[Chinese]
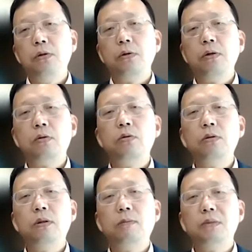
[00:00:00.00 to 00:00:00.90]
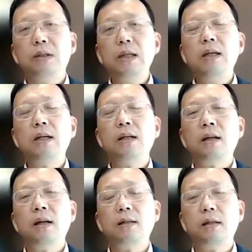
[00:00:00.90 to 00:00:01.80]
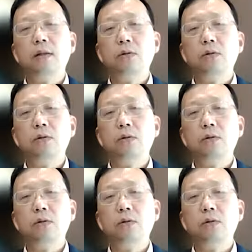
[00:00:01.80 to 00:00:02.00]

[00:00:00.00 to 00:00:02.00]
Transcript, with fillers: 所以从这一点上来讲